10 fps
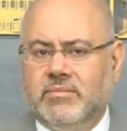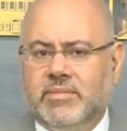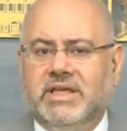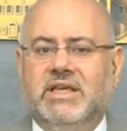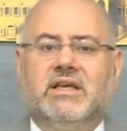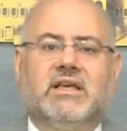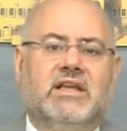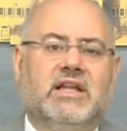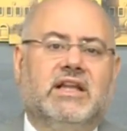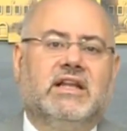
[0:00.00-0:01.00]

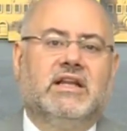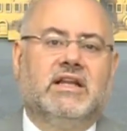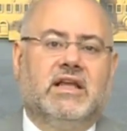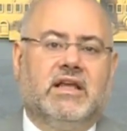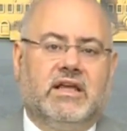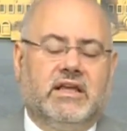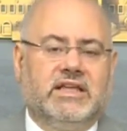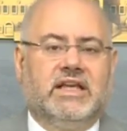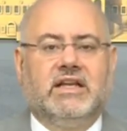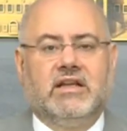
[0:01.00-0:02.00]
بخلال آه،
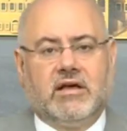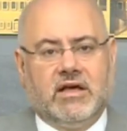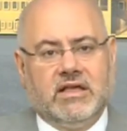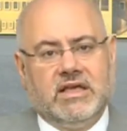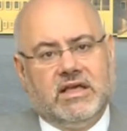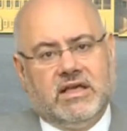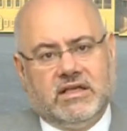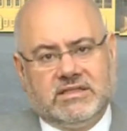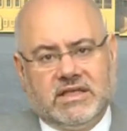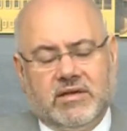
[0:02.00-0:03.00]
يعني اللقاء
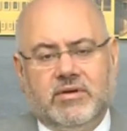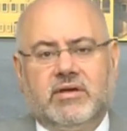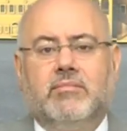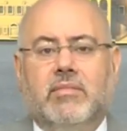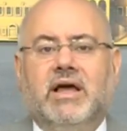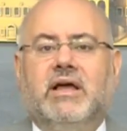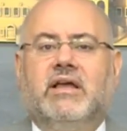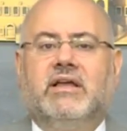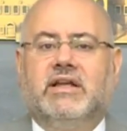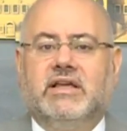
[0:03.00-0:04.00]
السابق مع
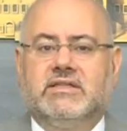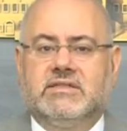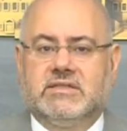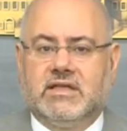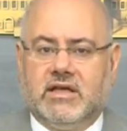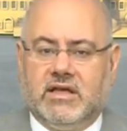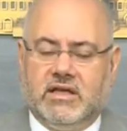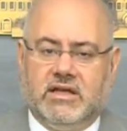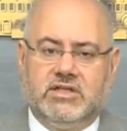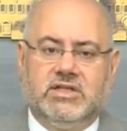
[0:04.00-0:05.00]
رئيس
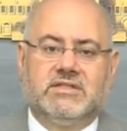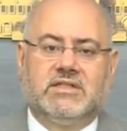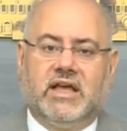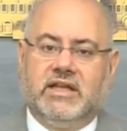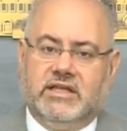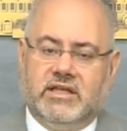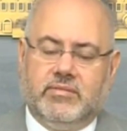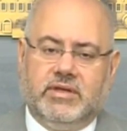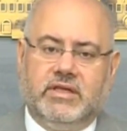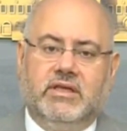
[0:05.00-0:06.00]
آه، لجنه الصحه
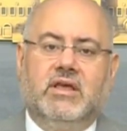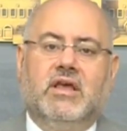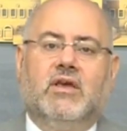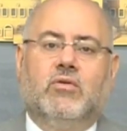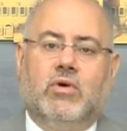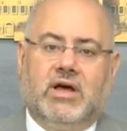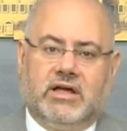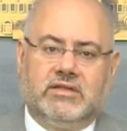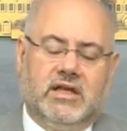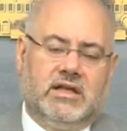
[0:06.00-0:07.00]
النيابيه
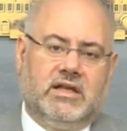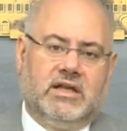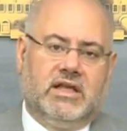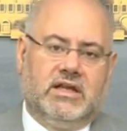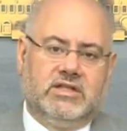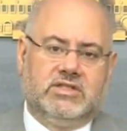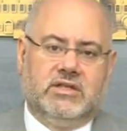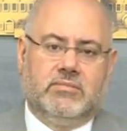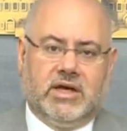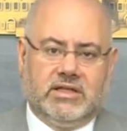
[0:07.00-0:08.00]
واعضاء
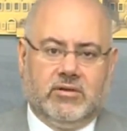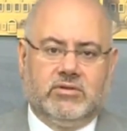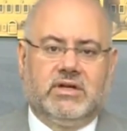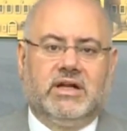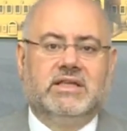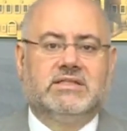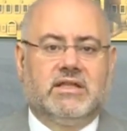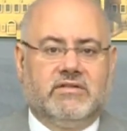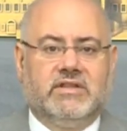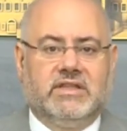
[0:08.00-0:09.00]
اللجنه مع دوله الرئيس
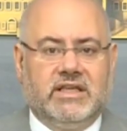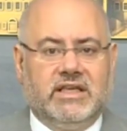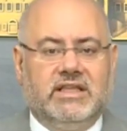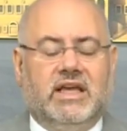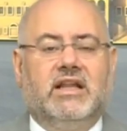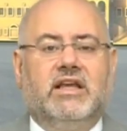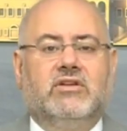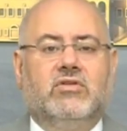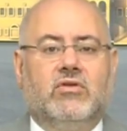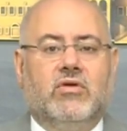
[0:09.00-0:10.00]
صار في تاكيد على
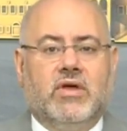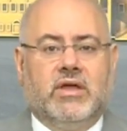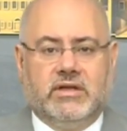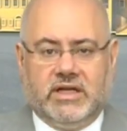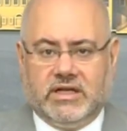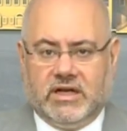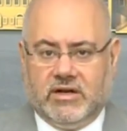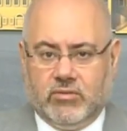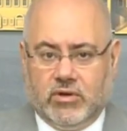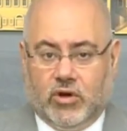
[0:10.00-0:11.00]
انه نحن
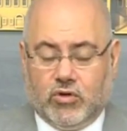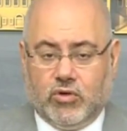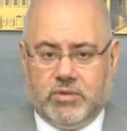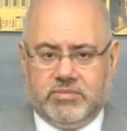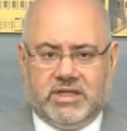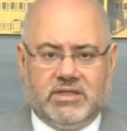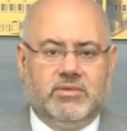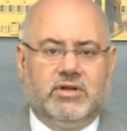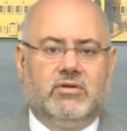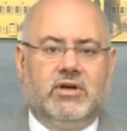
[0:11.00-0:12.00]
الحكومه
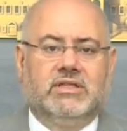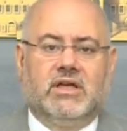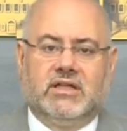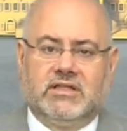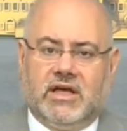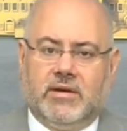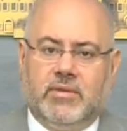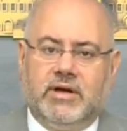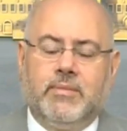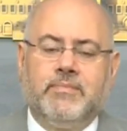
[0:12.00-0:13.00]
بتعتبر انه هيدا خط احمر